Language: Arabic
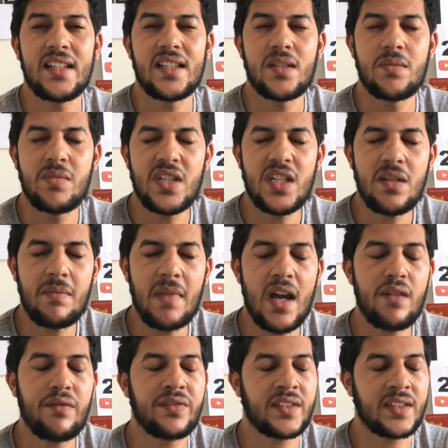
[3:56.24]
تمشي
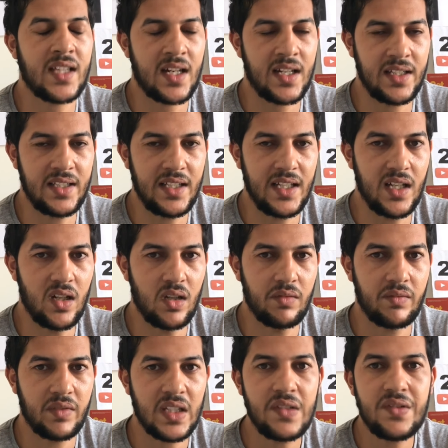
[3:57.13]
معاهم في الطرح ديالهم
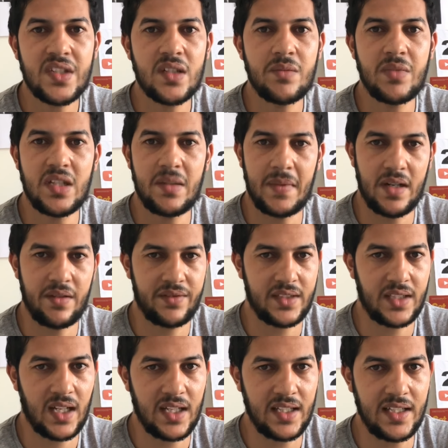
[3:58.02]
كيفاش تمشي معاهم في
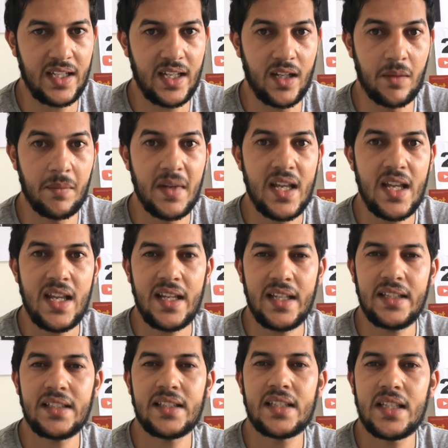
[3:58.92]
الطرح ديالهم
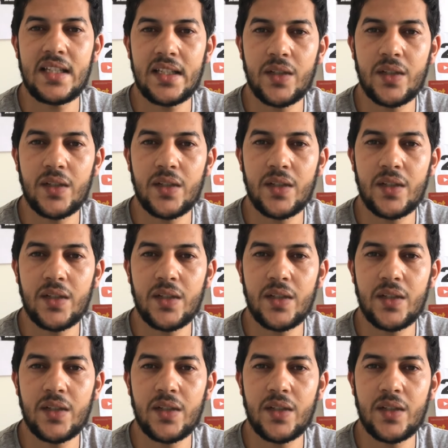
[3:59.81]
يعني داكشي اللي